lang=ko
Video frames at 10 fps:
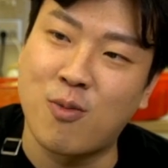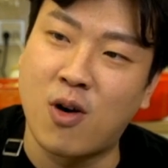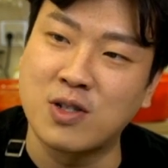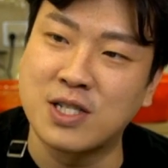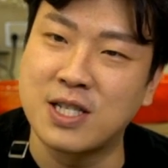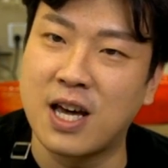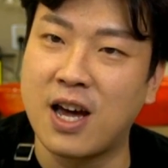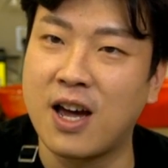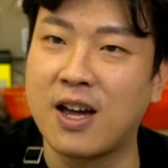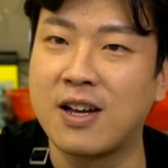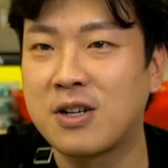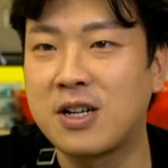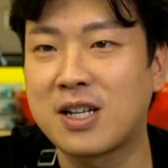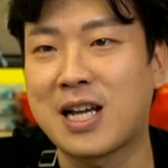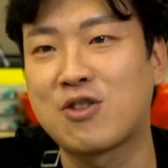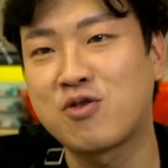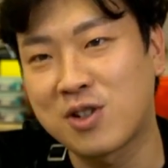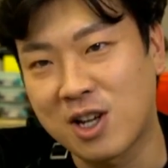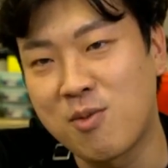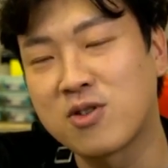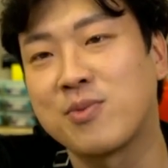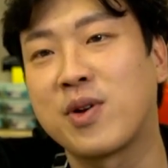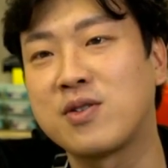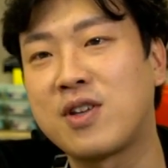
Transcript: 먹는데 그렇게 자주 즐겨 먹는 편은